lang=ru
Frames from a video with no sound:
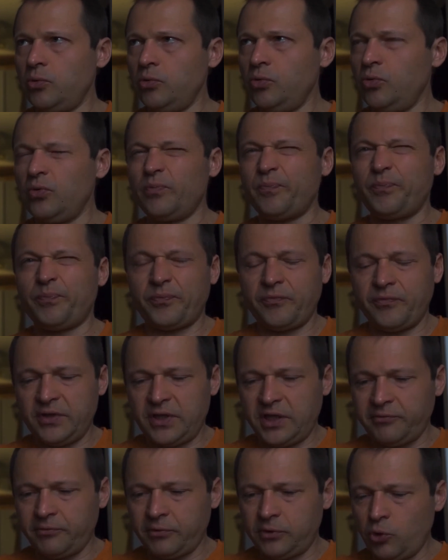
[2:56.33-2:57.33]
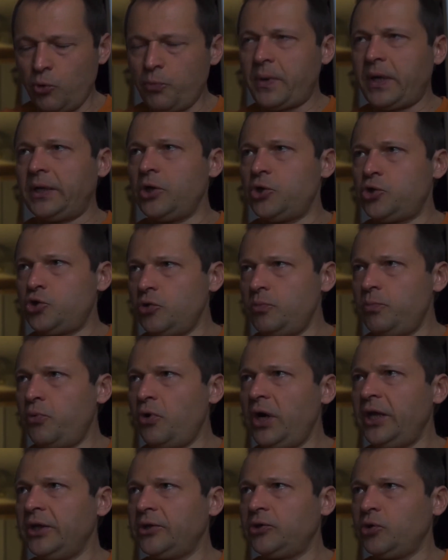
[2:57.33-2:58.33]
Ну, вот эта вот а, трубка, она чуть
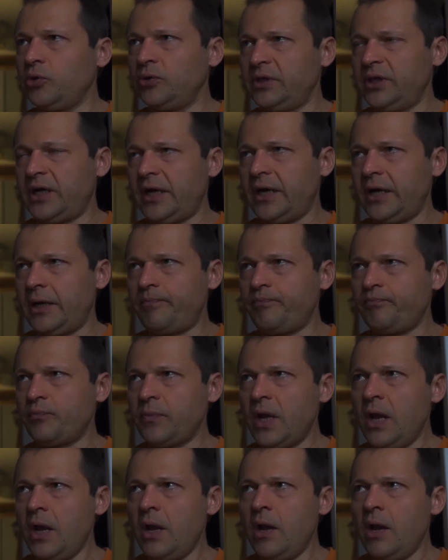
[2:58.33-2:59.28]
более да, да. тонкая. А, понятно.